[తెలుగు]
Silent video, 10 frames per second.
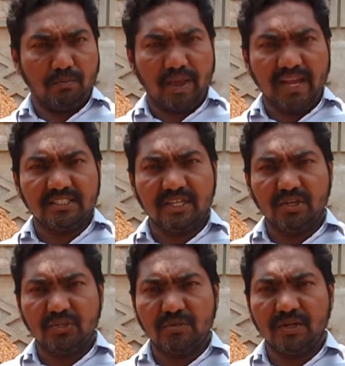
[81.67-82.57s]
బ్యాక్ సైడ్
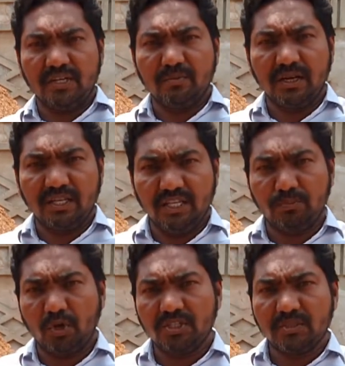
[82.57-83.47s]
వచ్చేప్పటికి మనకి ఈ
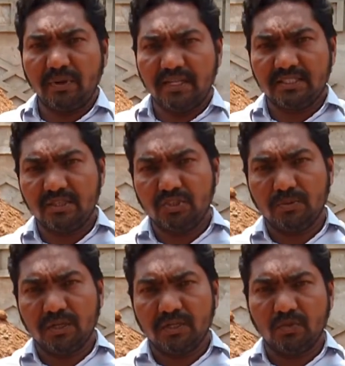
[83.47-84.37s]
ప్రాజెక్ట్ బ్యాక్ సైడ్
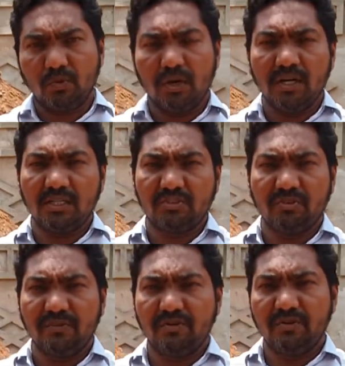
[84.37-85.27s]
వచ్చేప్పటికి టూ హండ్రెడ్
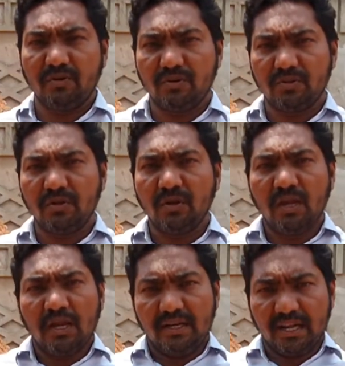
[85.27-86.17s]
స్క్వేర్ ఫీట్ రోడ్తో
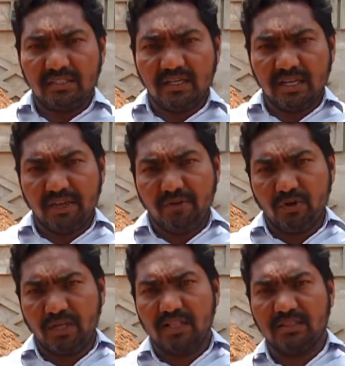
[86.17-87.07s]
నేషనల్ హైవే
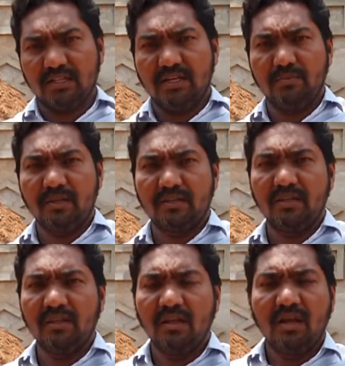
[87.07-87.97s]
ఒకటి వెళ్తుందండి
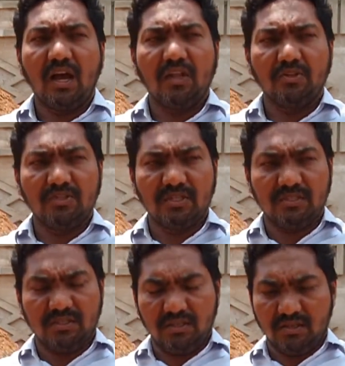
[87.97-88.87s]
మనకి అది
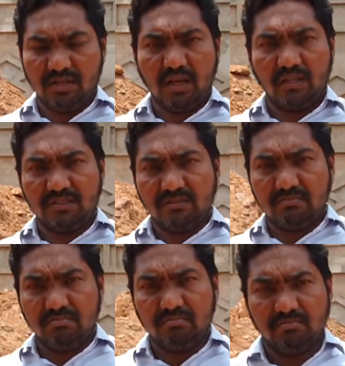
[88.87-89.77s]
వచ్చేసి
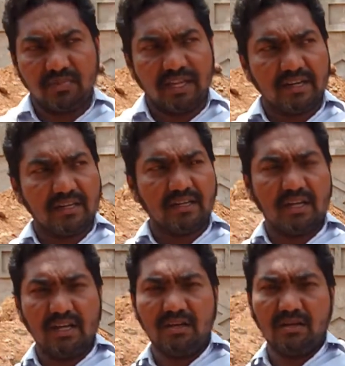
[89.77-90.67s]

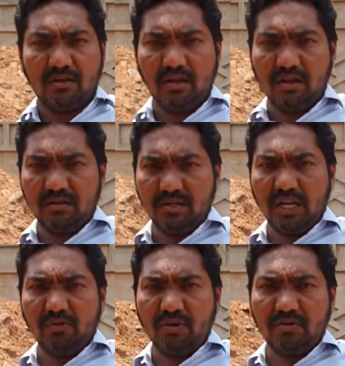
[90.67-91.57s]
డైరెక్ట్గా
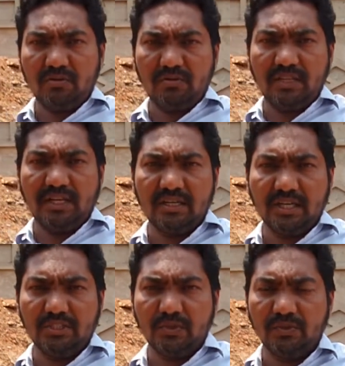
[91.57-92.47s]
గన్నవరం దగ్గర
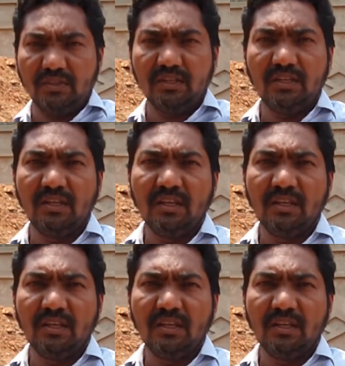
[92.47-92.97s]
టచ్ అవుతుంది